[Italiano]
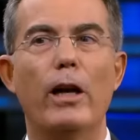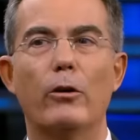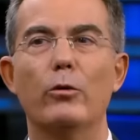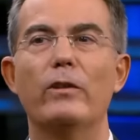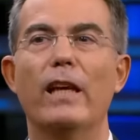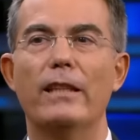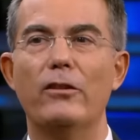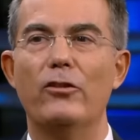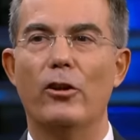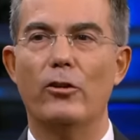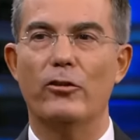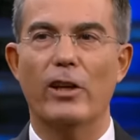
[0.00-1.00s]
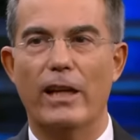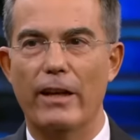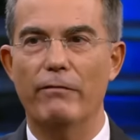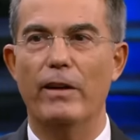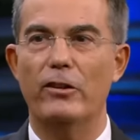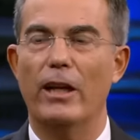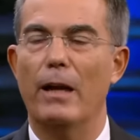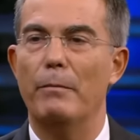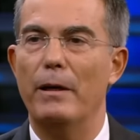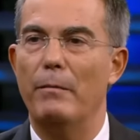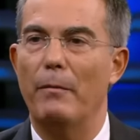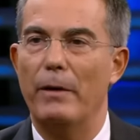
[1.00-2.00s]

accusate Giorgia che invece insomma, è la prima